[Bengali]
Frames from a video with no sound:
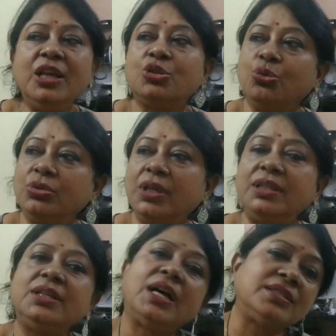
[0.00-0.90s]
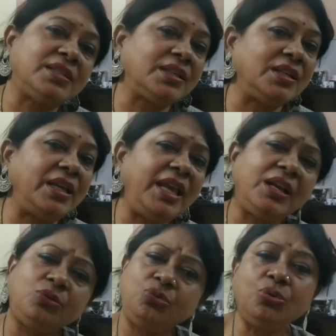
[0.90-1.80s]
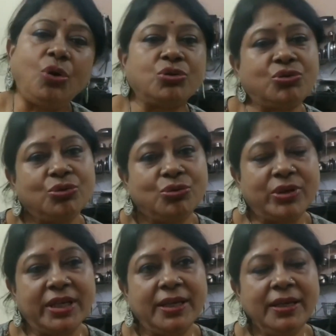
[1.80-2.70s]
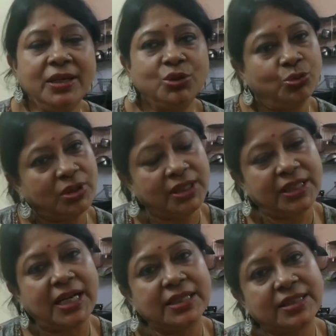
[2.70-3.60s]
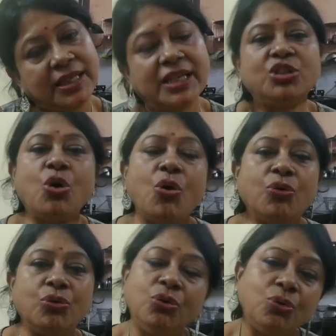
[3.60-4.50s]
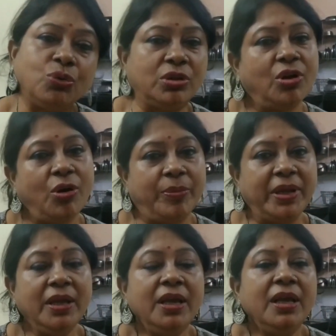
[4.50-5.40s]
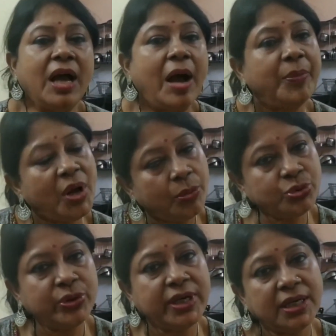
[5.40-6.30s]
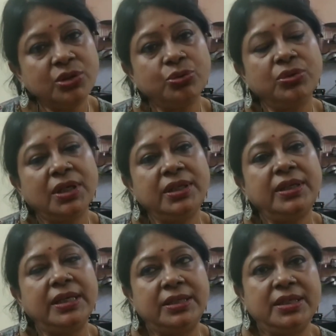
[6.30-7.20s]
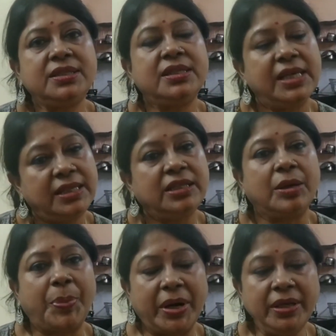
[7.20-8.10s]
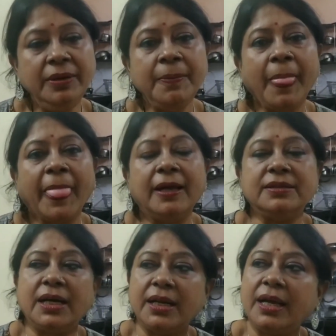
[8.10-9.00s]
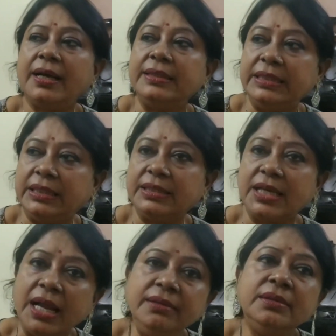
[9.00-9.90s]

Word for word: সন্ধ্যাদির কাছ থেকে একটু কষ্ট করে সন্ধ্যাদির কাছ হ্যাঁ, থেকে হ্যাঁ, হ্যাঁ। সংগ্রহ করতে হবে আমরা অবশ্য এখানে সন্ধ্যাদির অ্যাড্রেস দিয়ে দিতে পারি যারা নিতে চান